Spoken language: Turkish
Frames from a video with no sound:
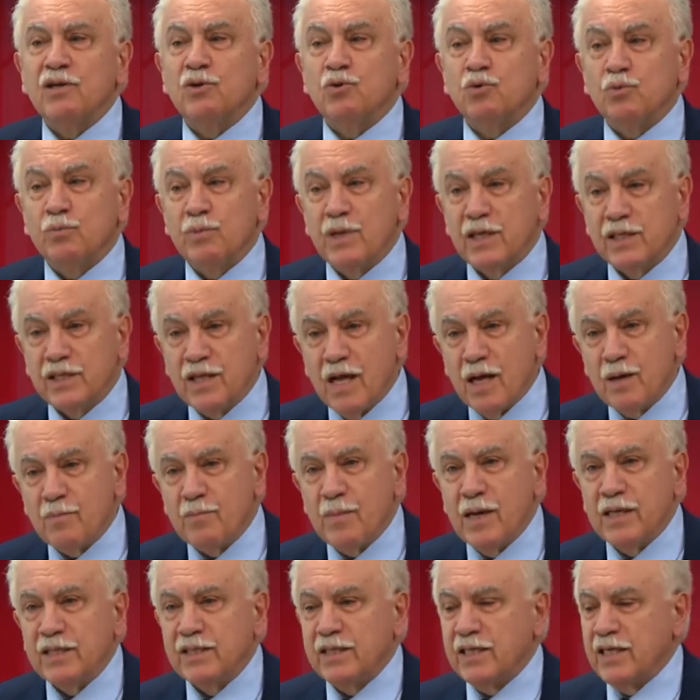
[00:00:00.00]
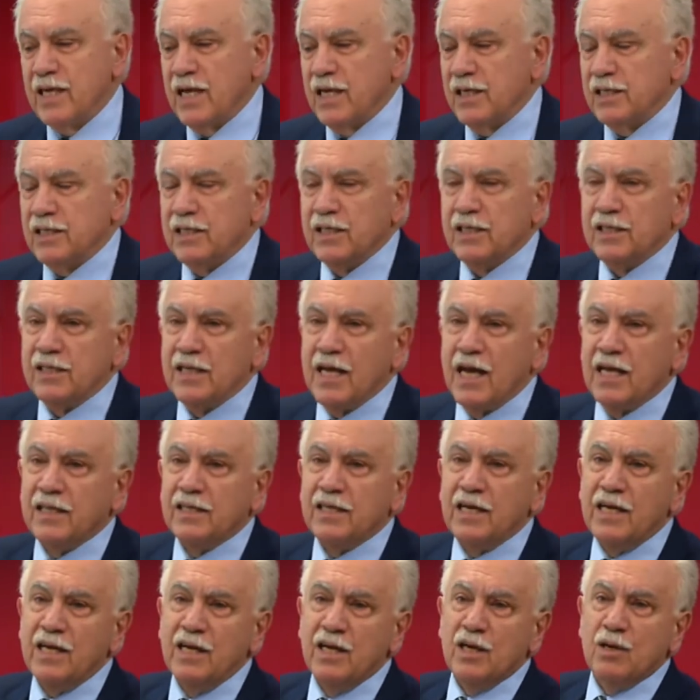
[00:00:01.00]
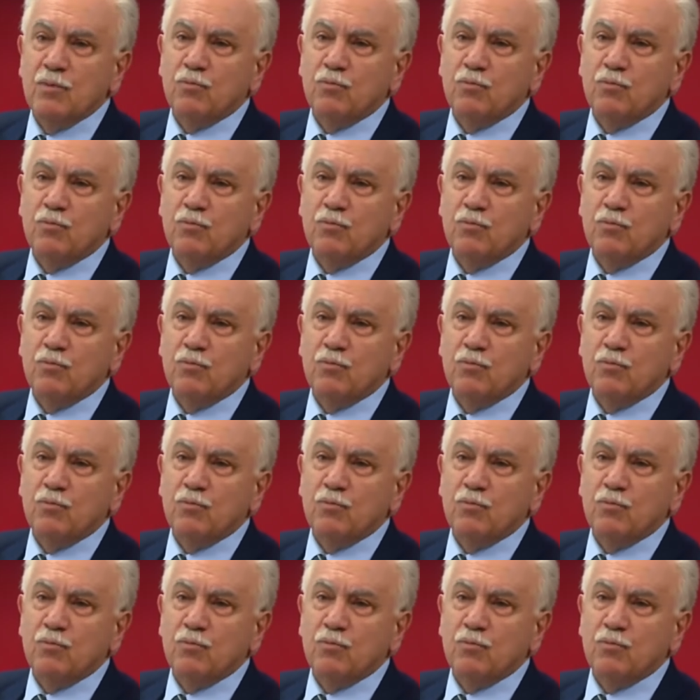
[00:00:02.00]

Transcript: Cumhuriyet Halk Partisi gençliğinden de